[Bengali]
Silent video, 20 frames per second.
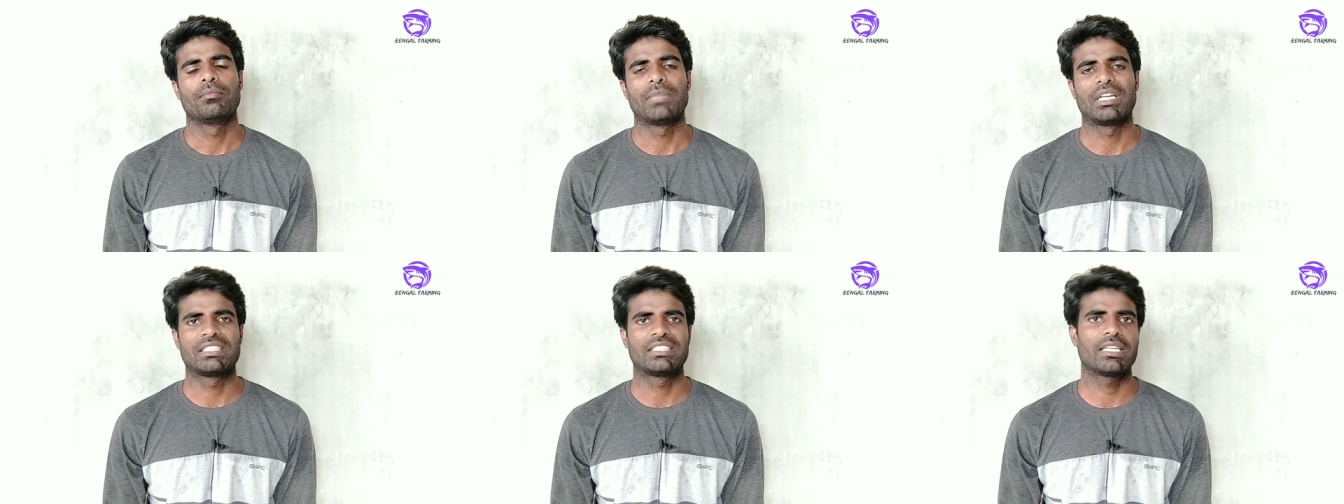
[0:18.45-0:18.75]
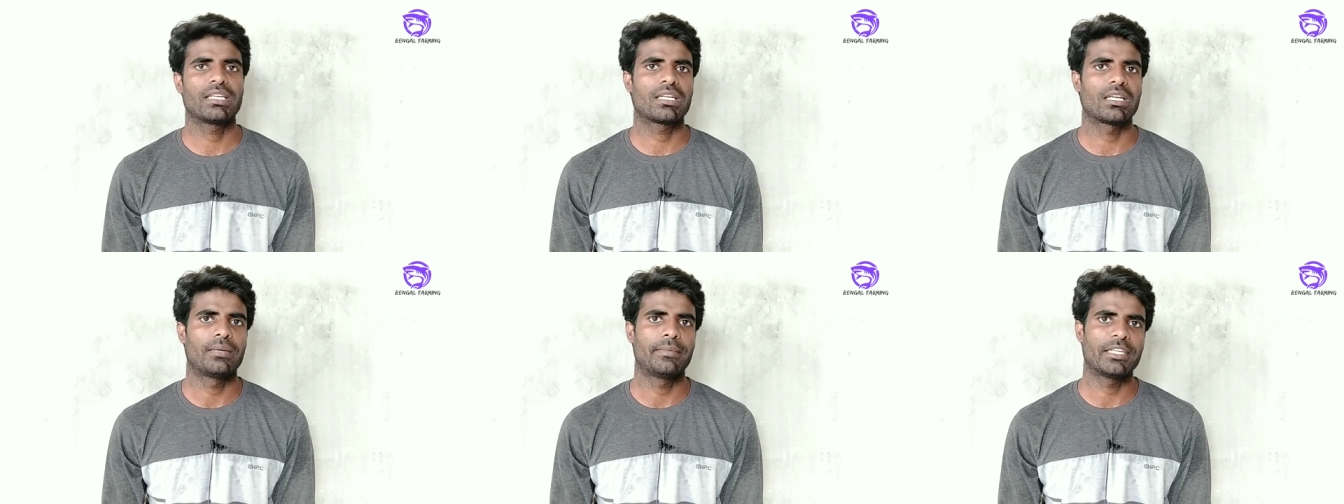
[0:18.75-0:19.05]

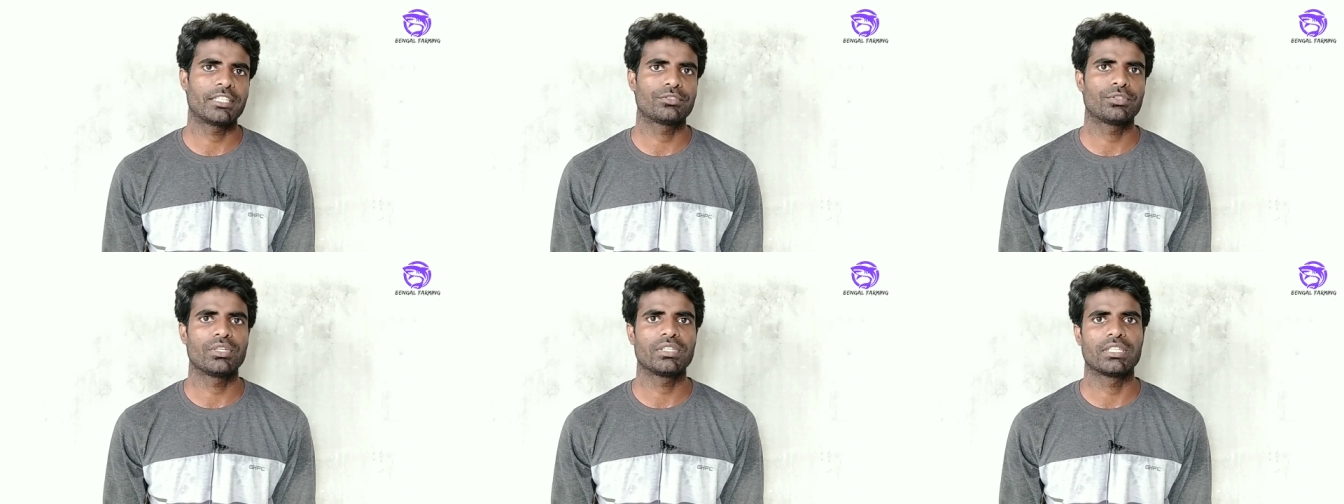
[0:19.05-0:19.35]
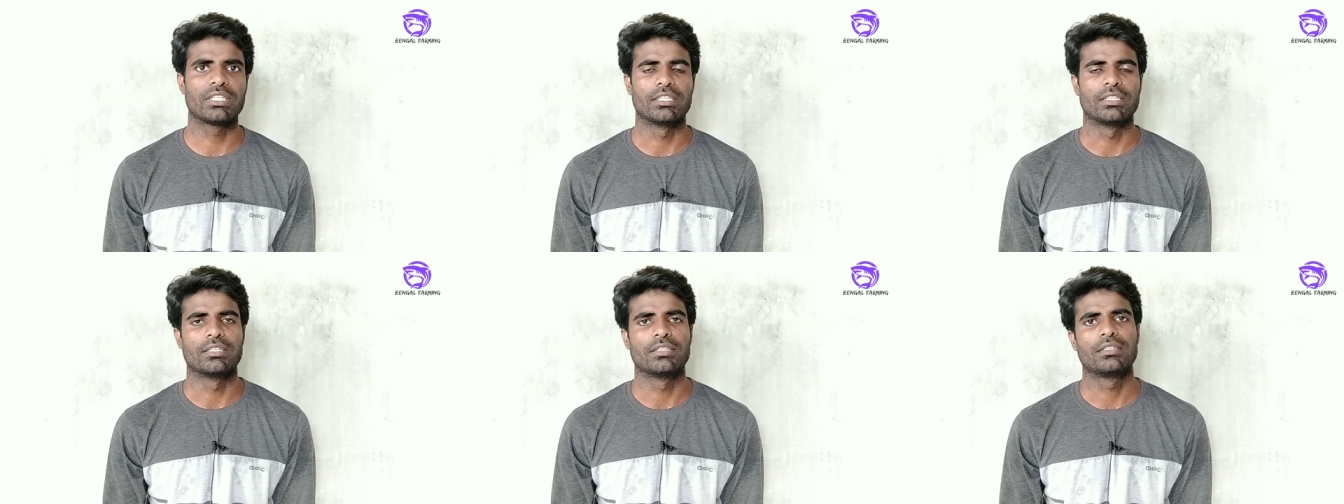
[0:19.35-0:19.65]
মাছের খাবারের
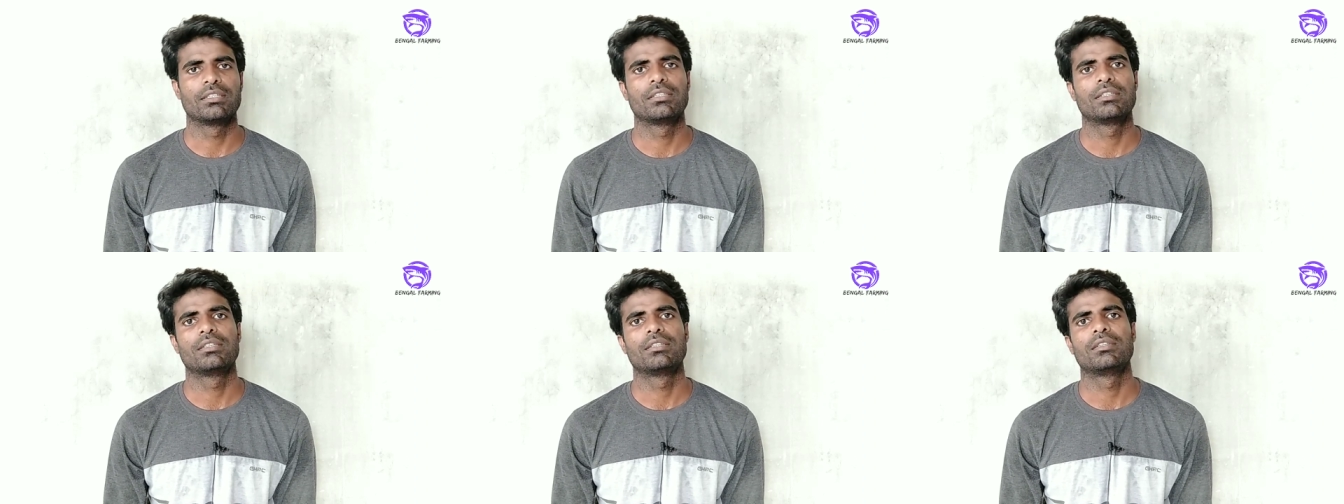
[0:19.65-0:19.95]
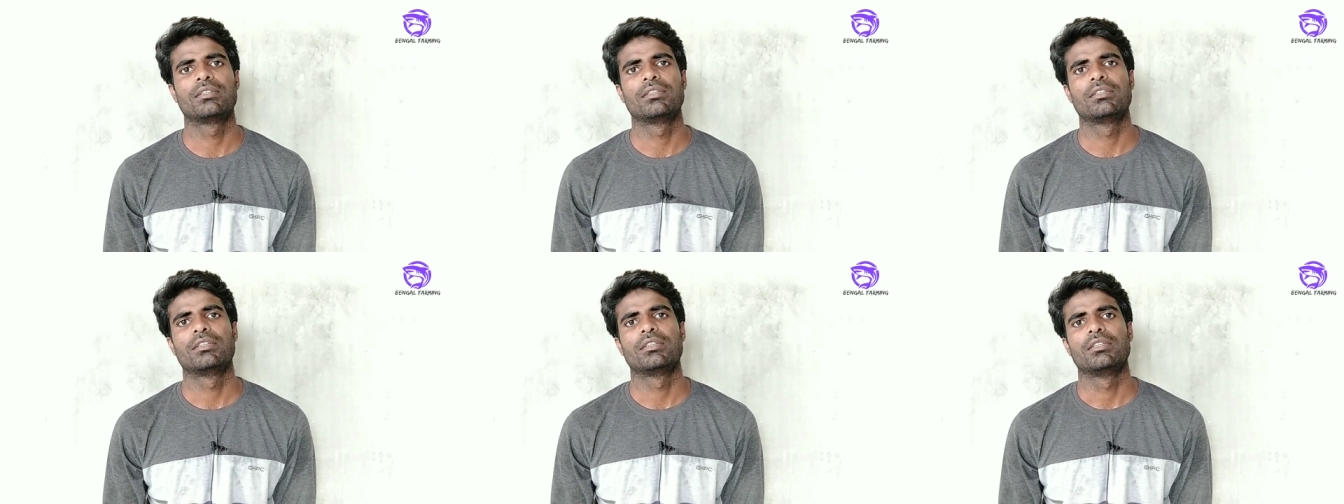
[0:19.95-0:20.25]
সঙ্গে
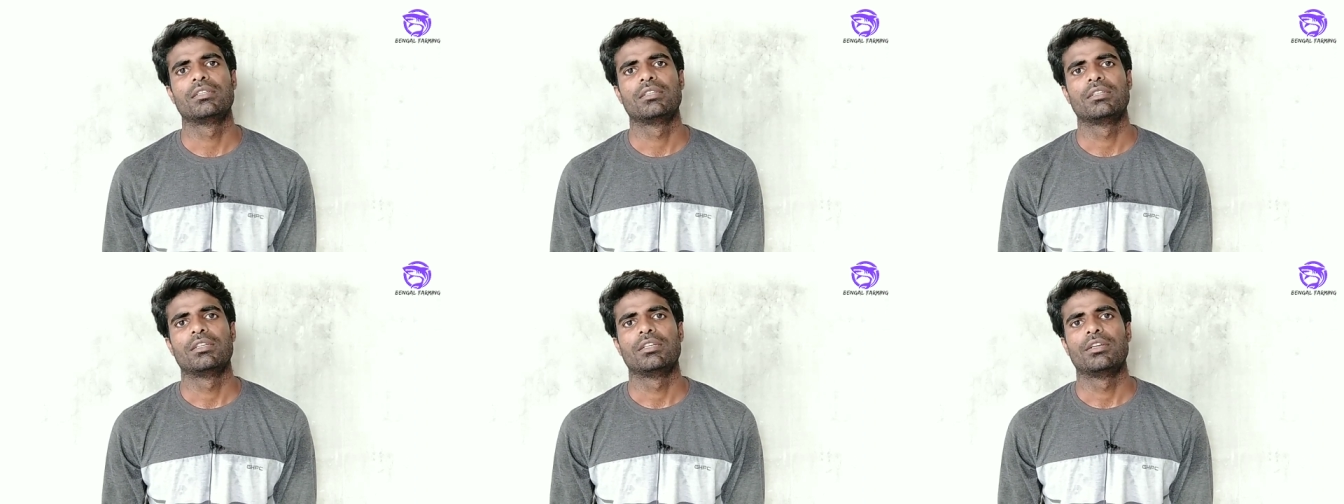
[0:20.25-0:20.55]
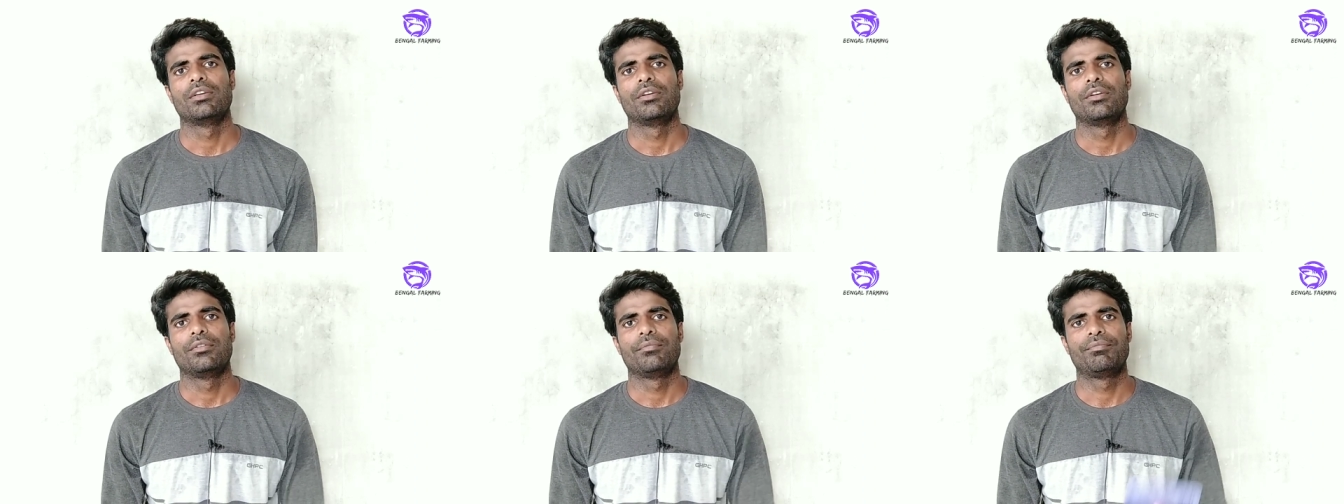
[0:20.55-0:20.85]

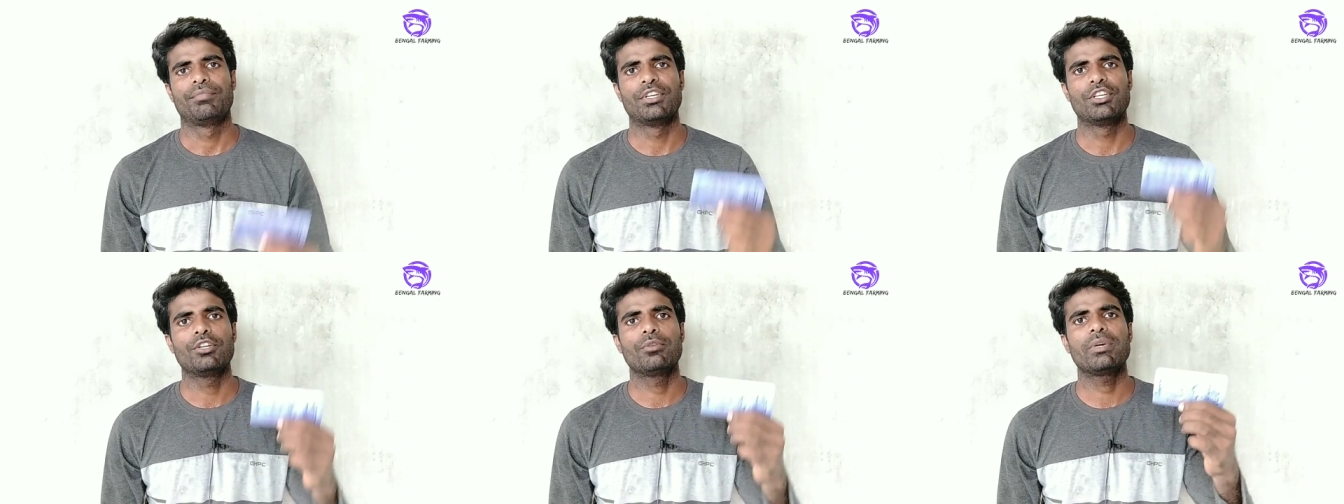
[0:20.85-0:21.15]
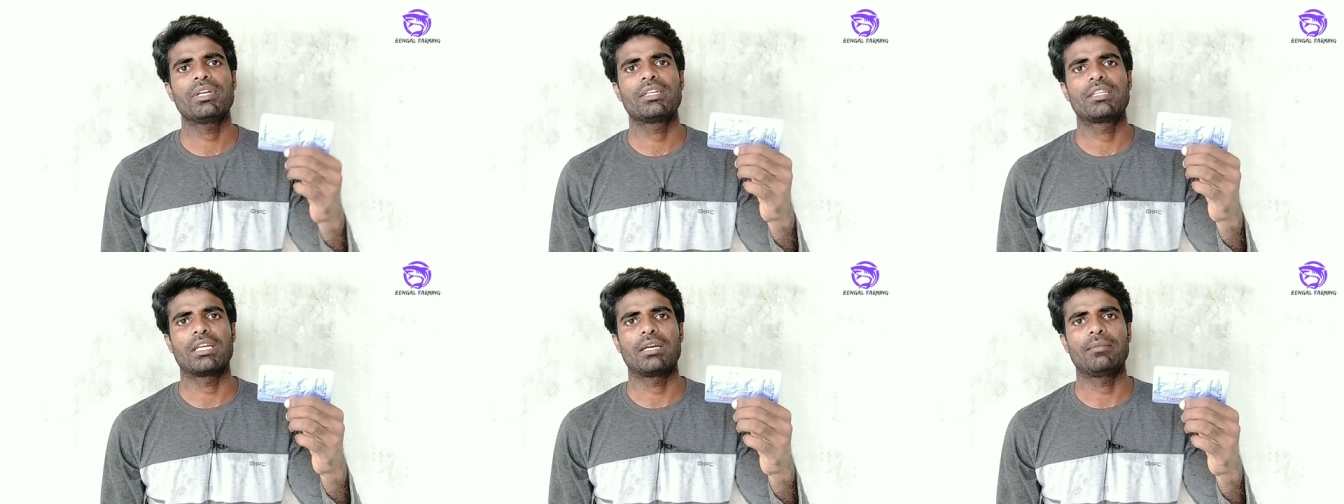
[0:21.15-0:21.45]

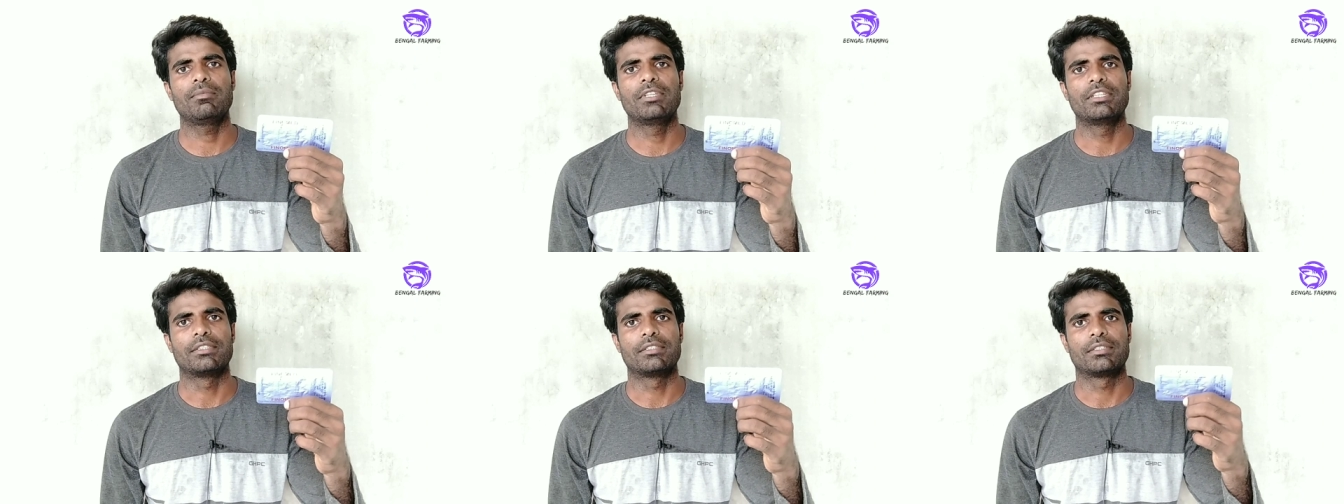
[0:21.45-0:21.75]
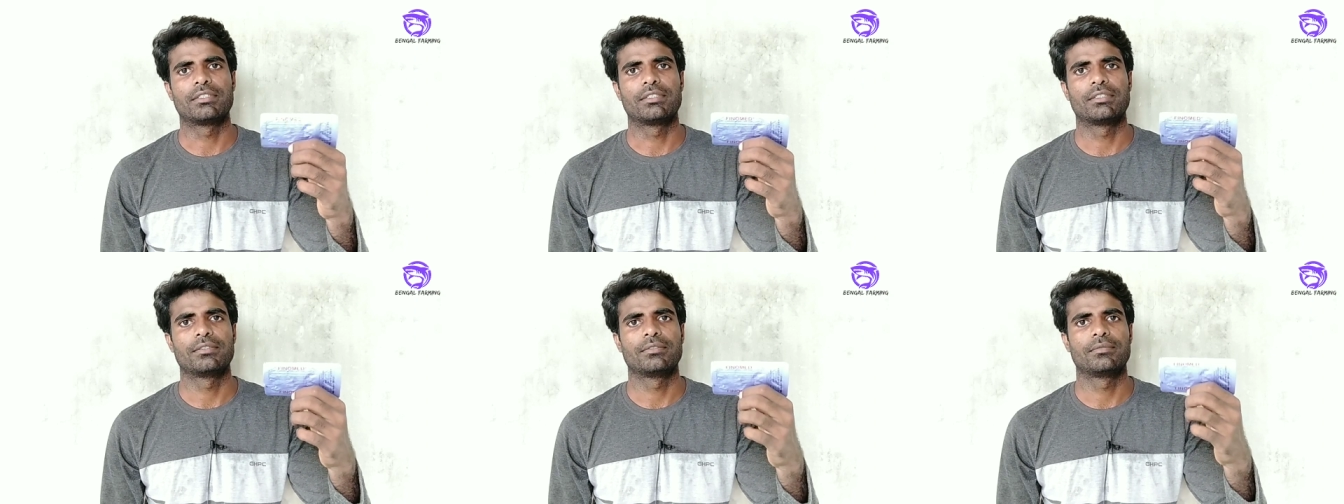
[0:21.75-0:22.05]
ফিনোমেট ট্যাবলেট